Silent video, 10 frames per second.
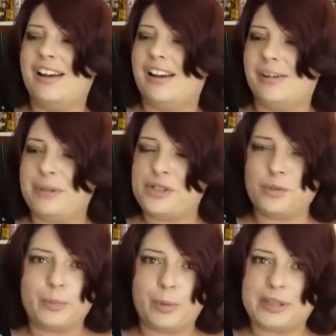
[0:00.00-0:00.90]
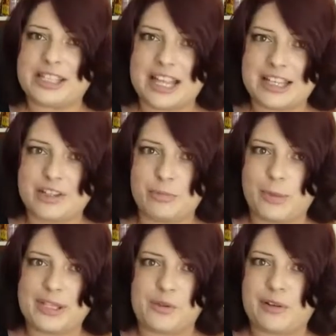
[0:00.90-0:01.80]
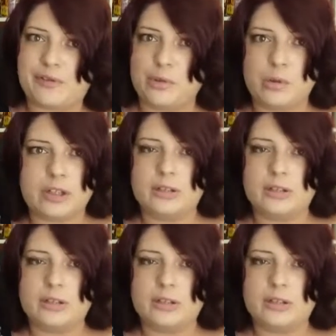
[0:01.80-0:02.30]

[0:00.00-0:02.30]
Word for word: Ähm, es tut mir übrigens leid, dass ich im Moment so viel fluche.